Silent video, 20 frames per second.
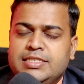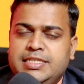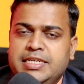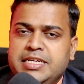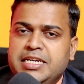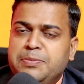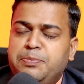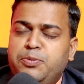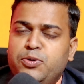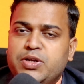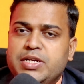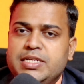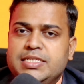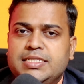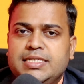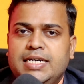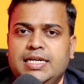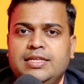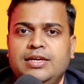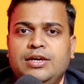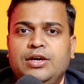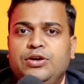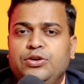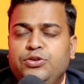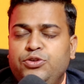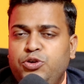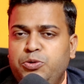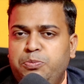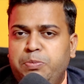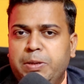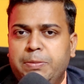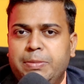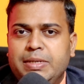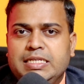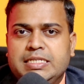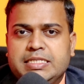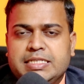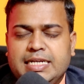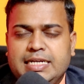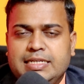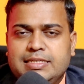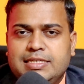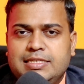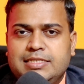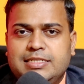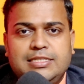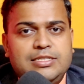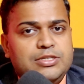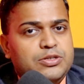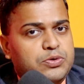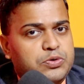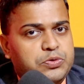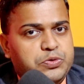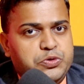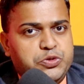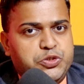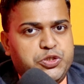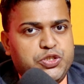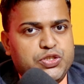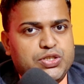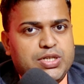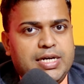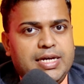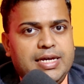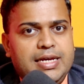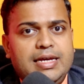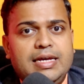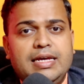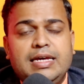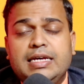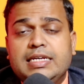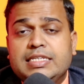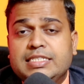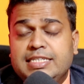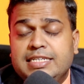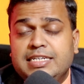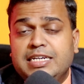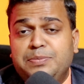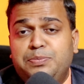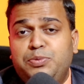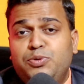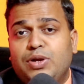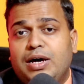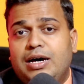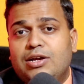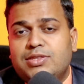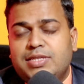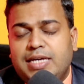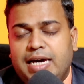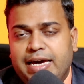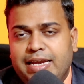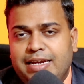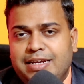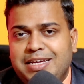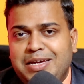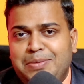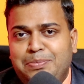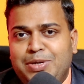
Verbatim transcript: सिंगापुर के साथ यूपी बेस्ड ट्रांसेक्शन हो चुका है सिंगापुर और थाईलैंड के